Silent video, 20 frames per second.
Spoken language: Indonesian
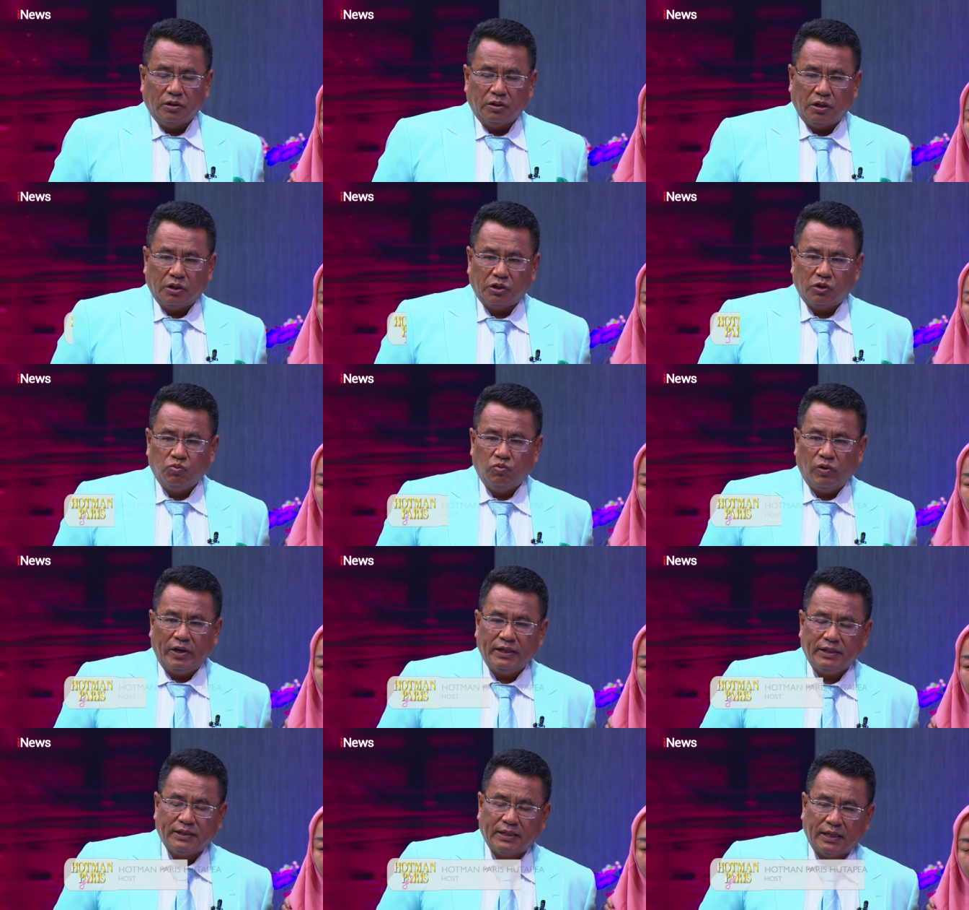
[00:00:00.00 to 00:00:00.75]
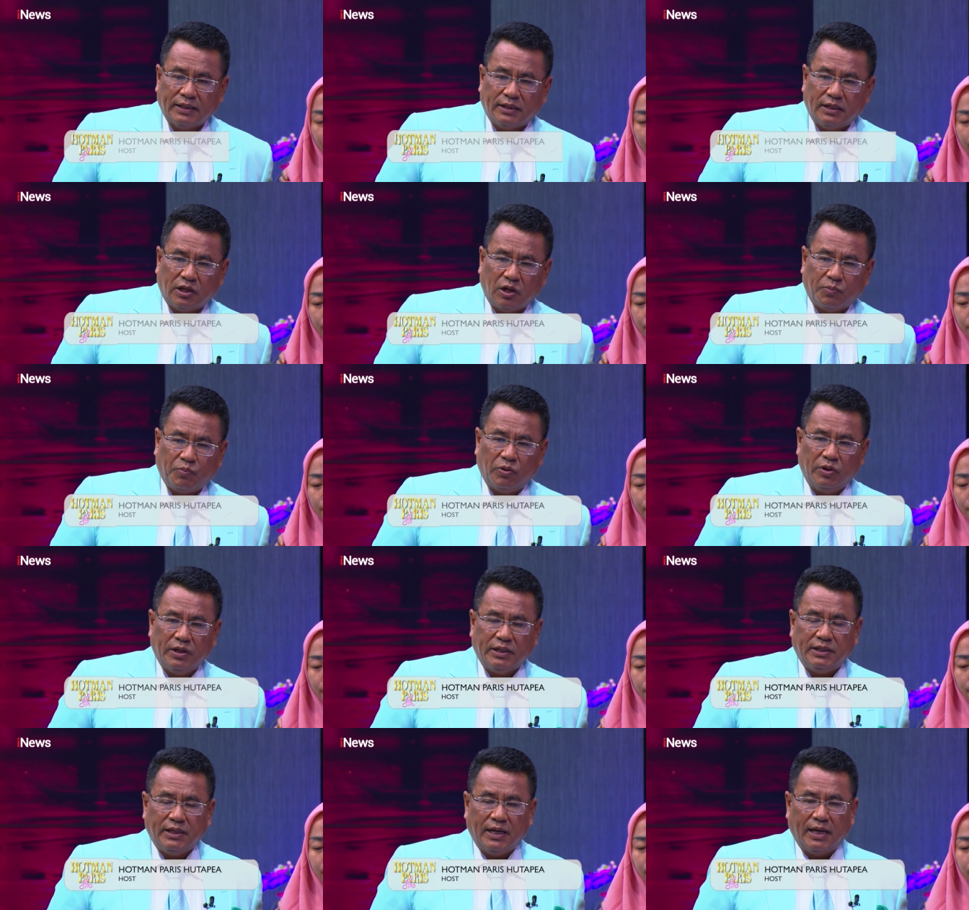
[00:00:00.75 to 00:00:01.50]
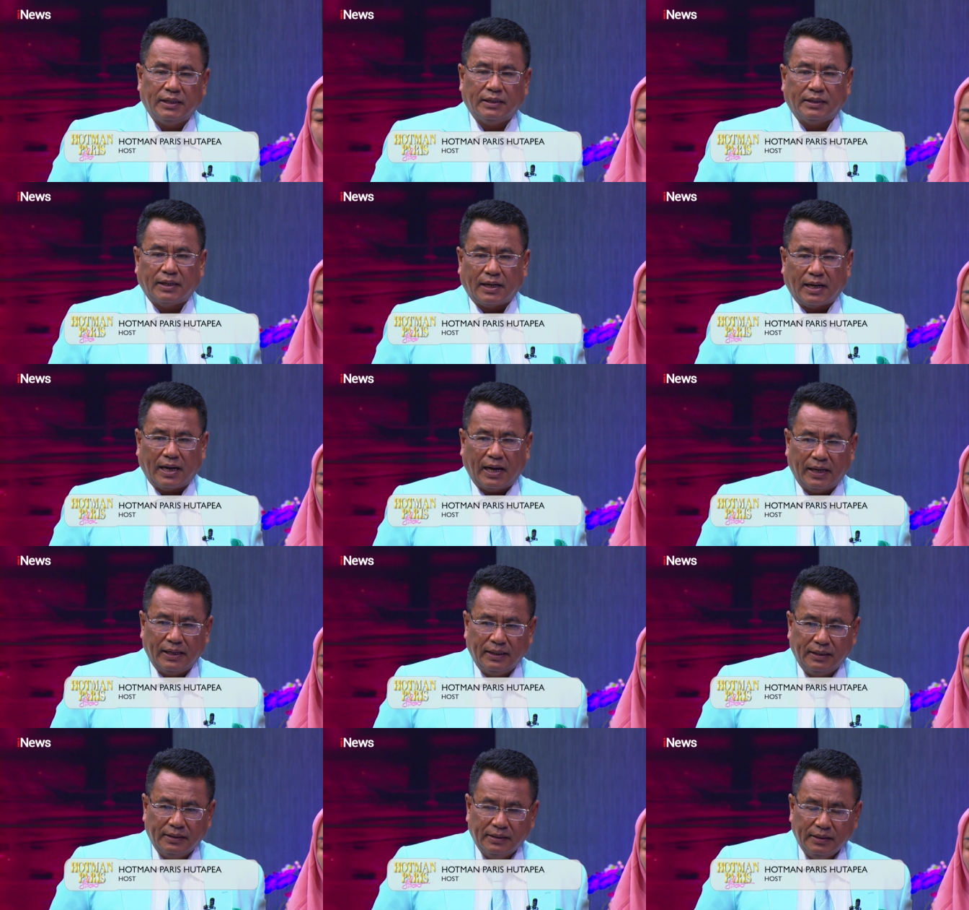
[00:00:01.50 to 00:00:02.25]
ke semua instansi kepolisian
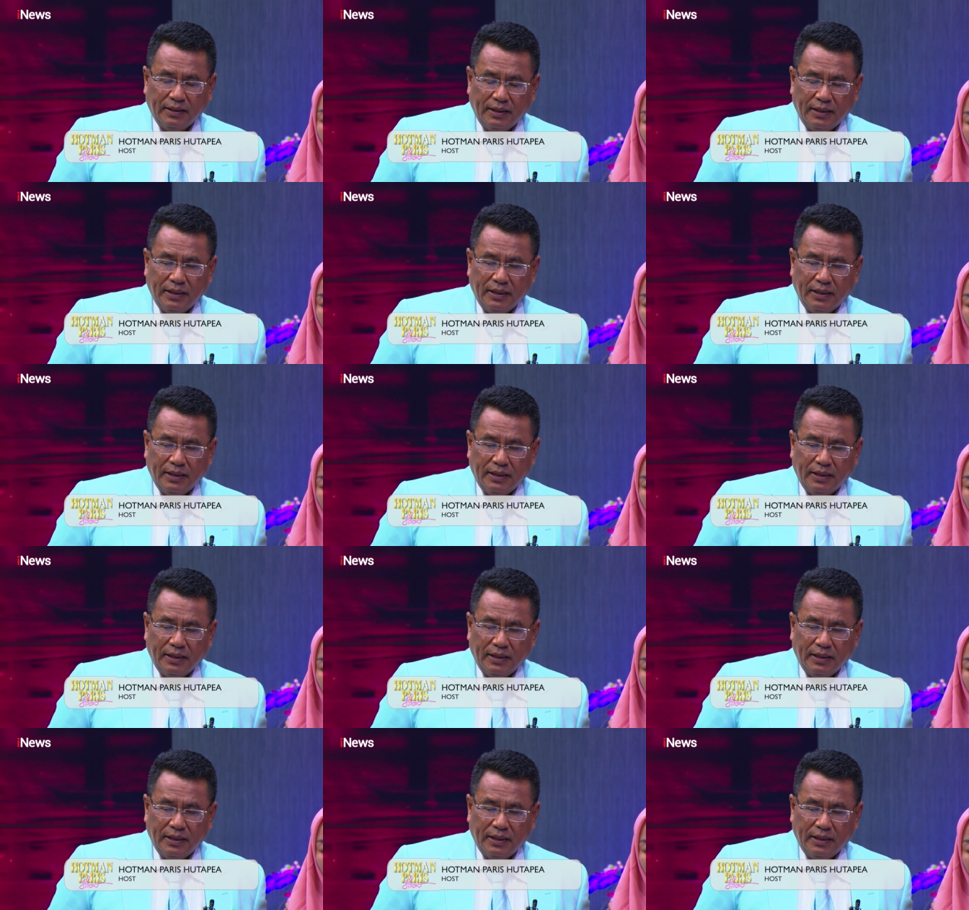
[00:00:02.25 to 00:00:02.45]
terkait.